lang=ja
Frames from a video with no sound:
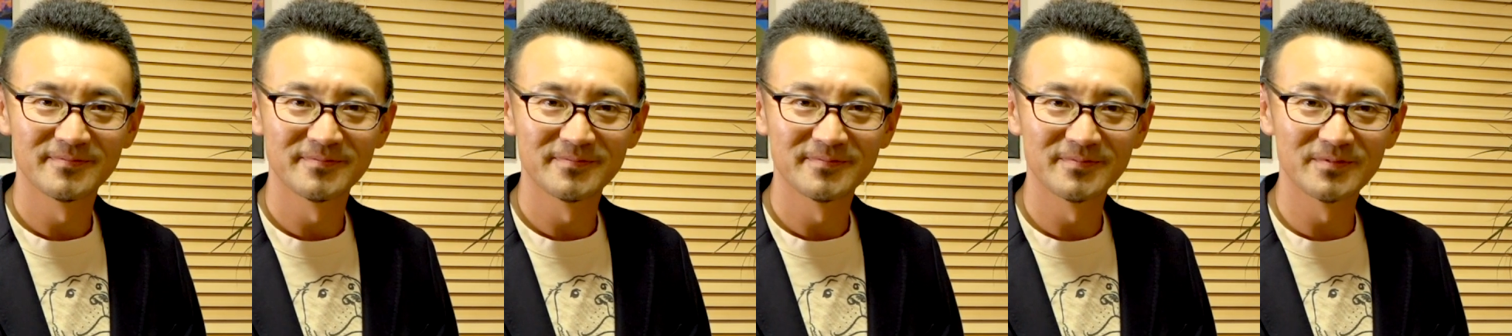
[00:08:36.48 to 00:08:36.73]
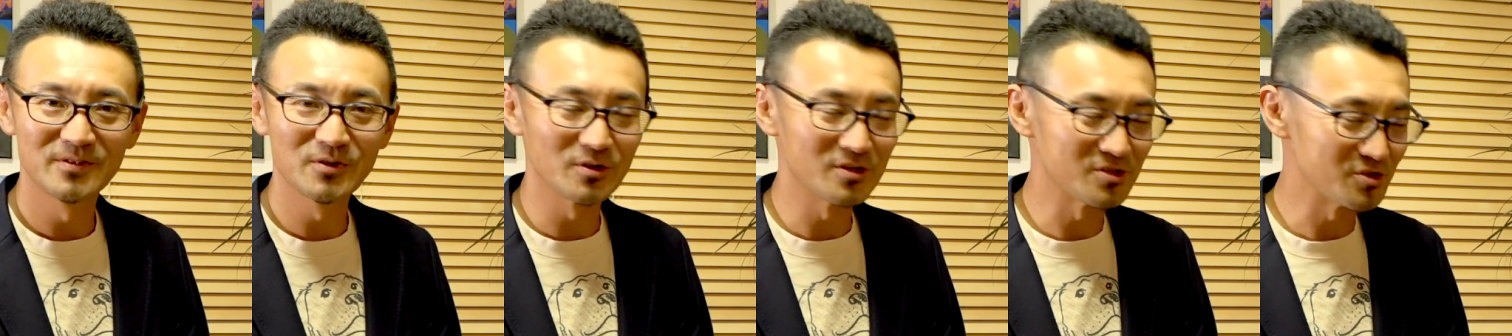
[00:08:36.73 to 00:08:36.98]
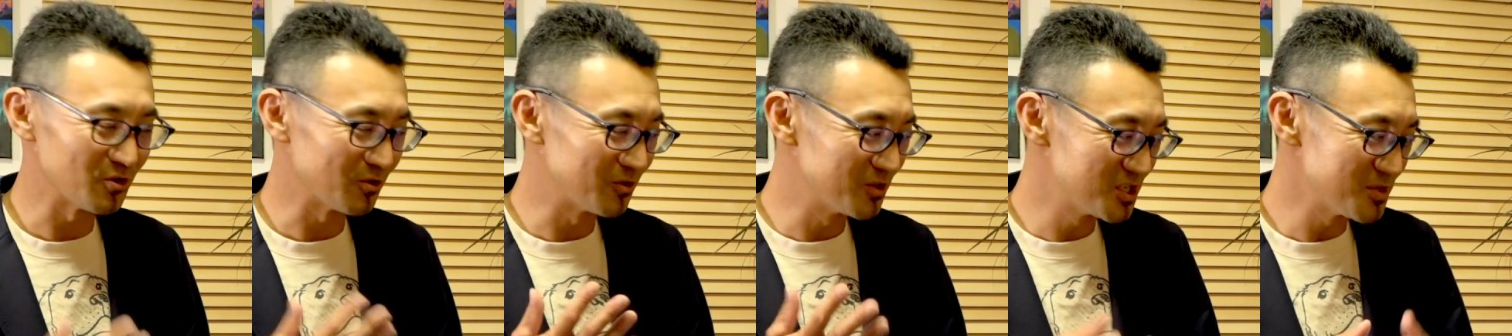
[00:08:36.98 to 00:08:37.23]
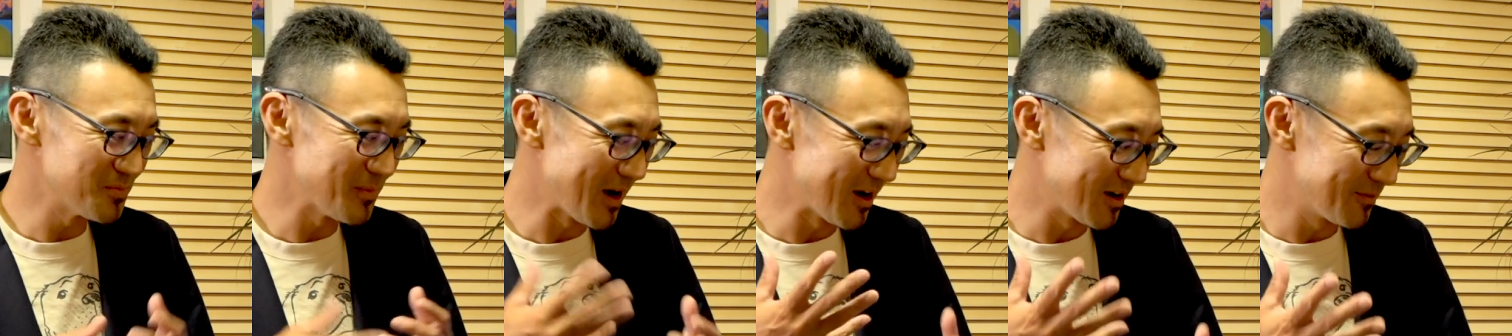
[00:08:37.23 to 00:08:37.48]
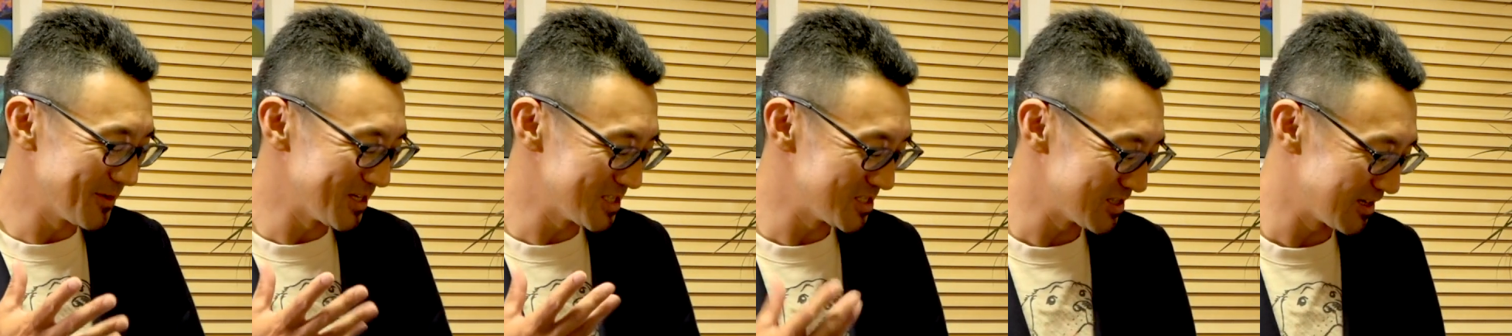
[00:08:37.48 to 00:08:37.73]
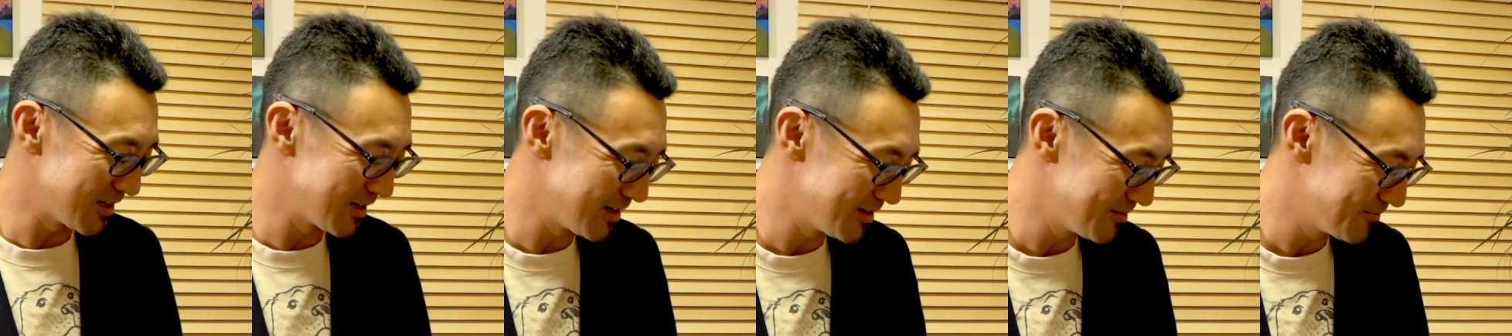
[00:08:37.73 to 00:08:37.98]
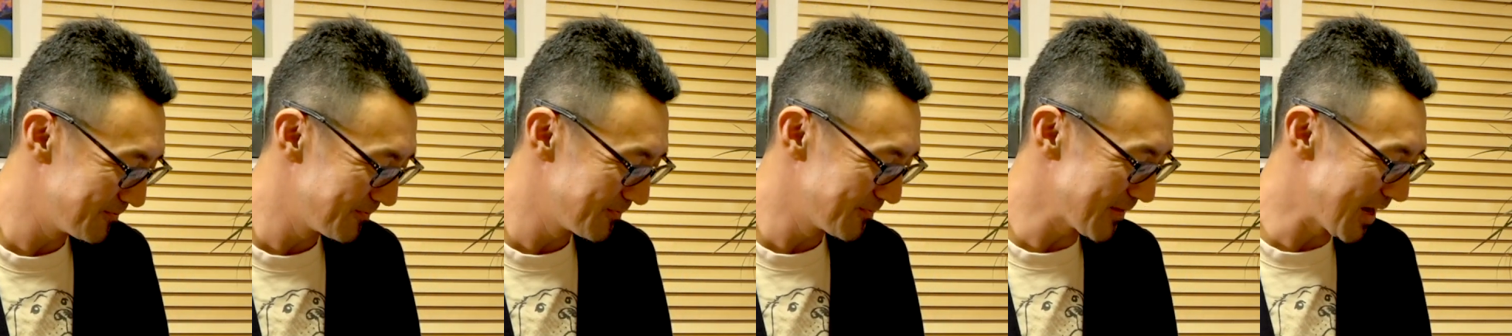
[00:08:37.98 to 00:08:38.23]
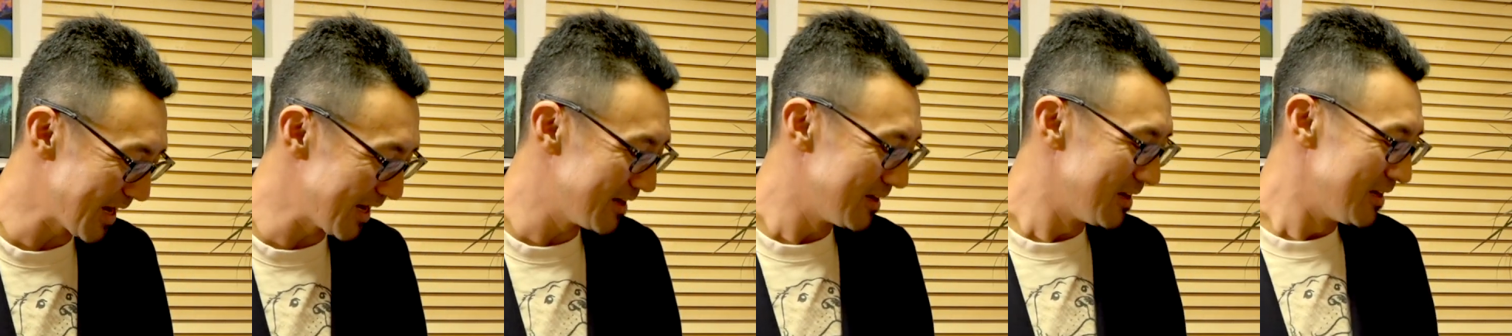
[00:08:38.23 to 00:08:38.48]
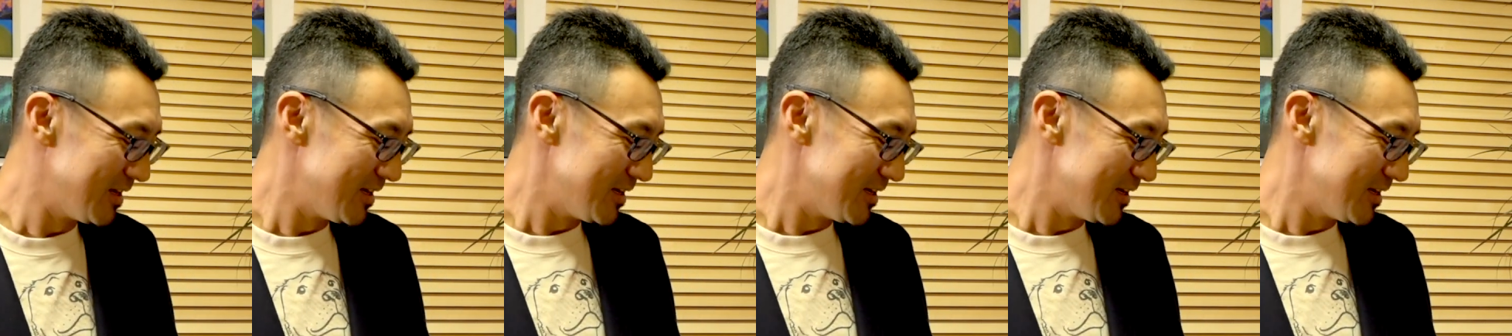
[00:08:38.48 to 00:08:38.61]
どうでしょう口回りましたかはい